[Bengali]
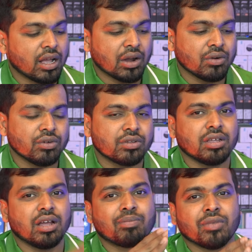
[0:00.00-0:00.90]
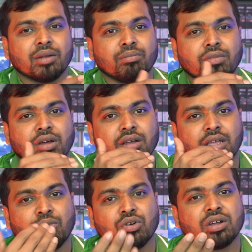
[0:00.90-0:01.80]
কারণ হচ্ছে আপনার
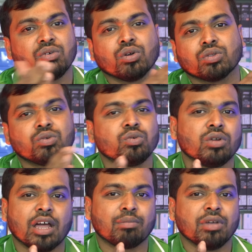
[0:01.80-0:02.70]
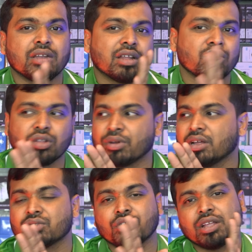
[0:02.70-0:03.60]
কেবলটা কতটুকু লাগবে এটা কিন্তু আমরা
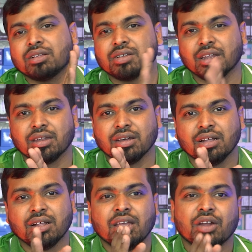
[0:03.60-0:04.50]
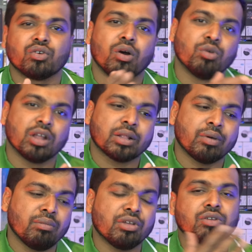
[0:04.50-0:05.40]
সঠিক জানি না এটা কমও লাগতে
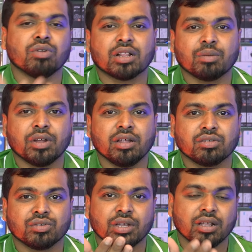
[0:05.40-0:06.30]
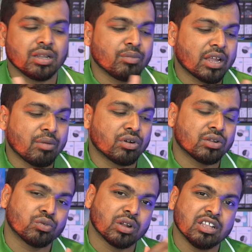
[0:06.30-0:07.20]
পারে বেশিও লাগতে পারে তো সেক্ষেত্রে আমরা কেবলটা
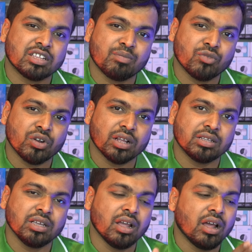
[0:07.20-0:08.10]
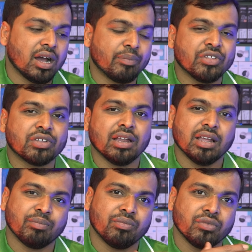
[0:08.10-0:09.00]
টোটালি স্কিপ করে রাখছি আপনি চাইলে
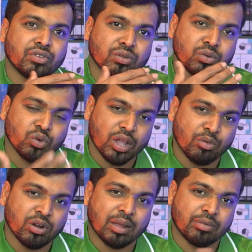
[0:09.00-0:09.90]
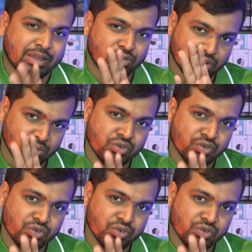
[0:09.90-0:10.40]
আপ যতটুকু কেবল লাগবে কেবল তো